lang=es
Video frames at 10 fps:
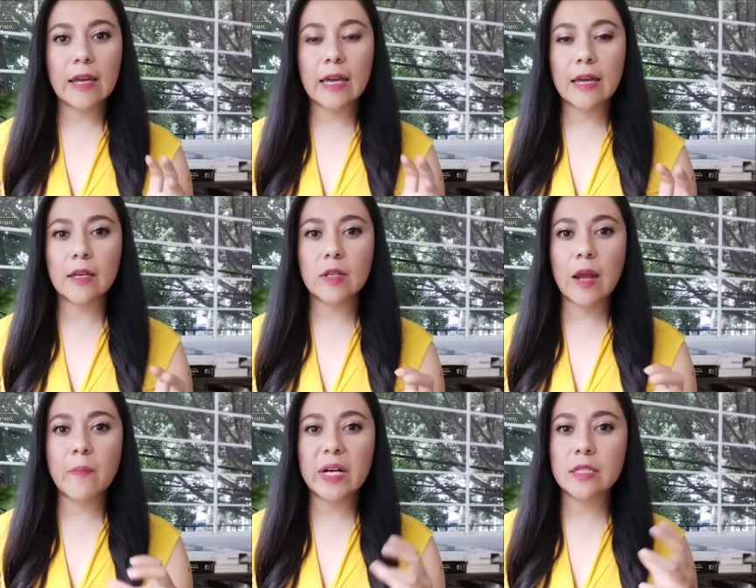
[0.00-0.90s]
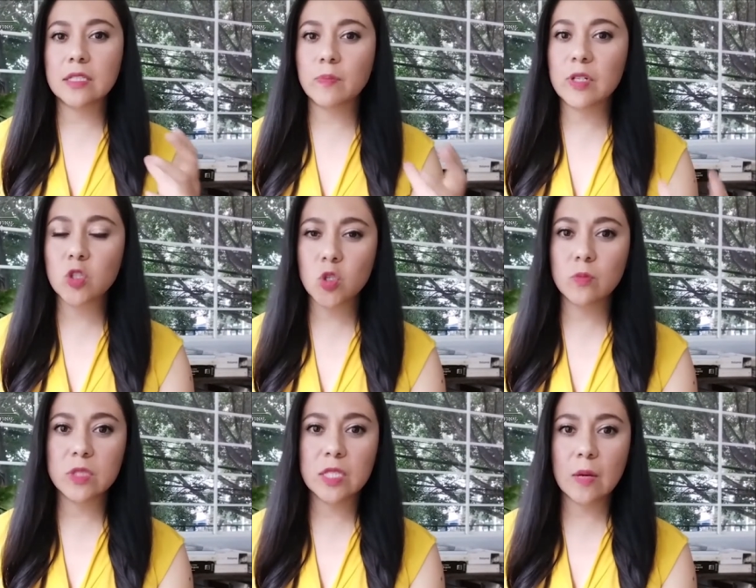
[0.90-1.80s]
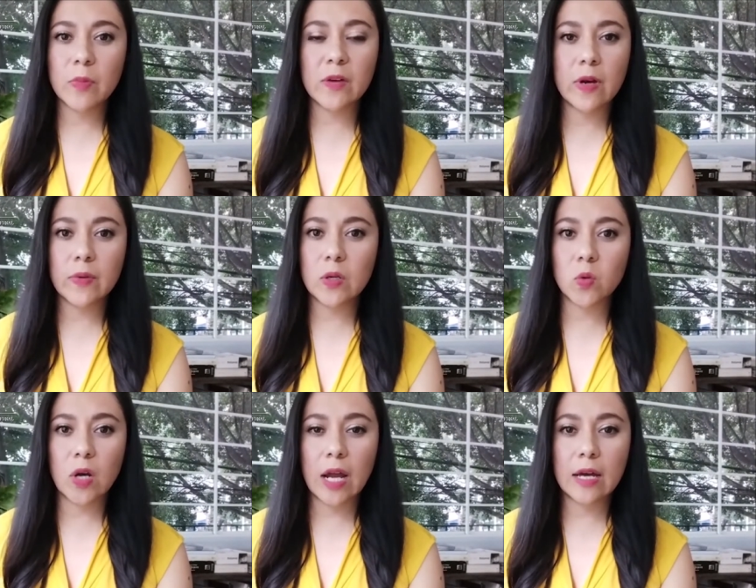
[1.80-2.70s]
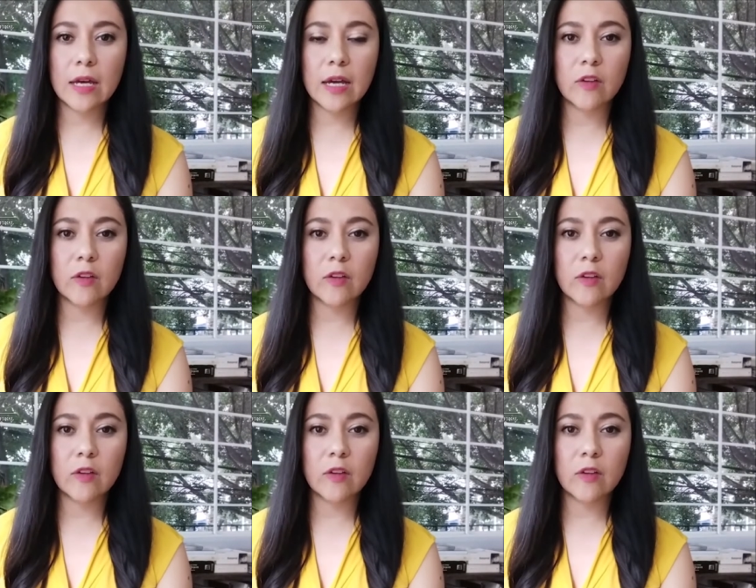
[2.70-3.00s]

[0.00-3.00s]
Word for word: que la participación siempre va vinculada